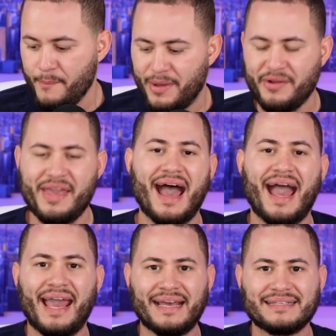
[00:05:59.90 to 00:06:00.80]
Pero
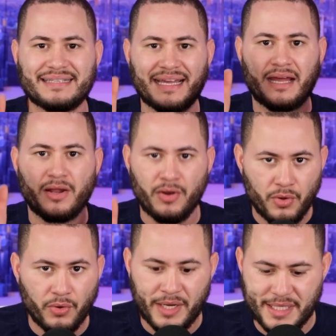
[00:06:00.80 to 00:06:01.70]
ya este
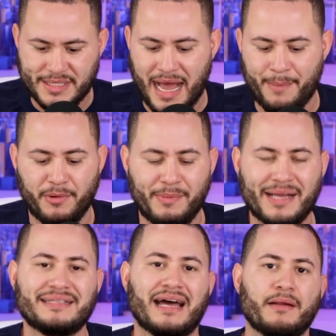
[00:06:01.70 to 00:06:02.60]
lunes Apple va
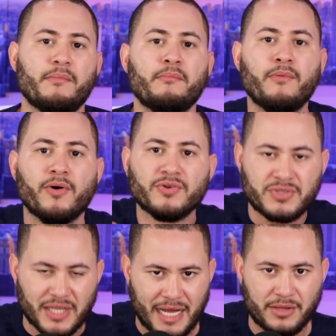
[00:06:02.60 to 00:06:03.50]
a estar
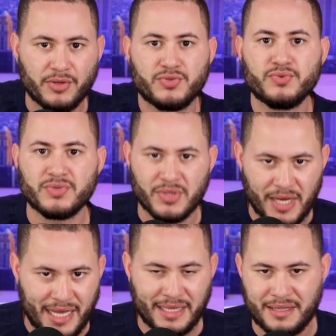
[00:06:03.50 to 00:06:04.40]
mostrando sus
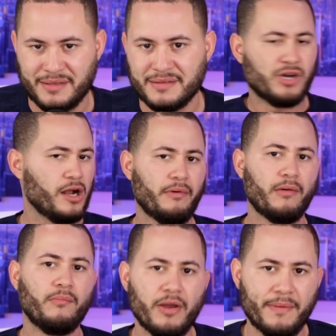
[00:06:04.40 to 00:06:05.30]
lentes. Yo lo
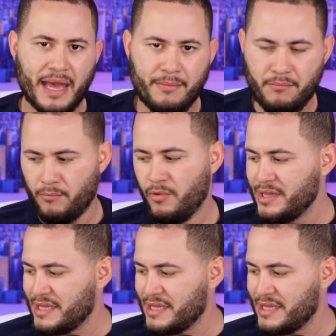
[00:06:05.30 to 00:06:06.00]
veo muy bien, muy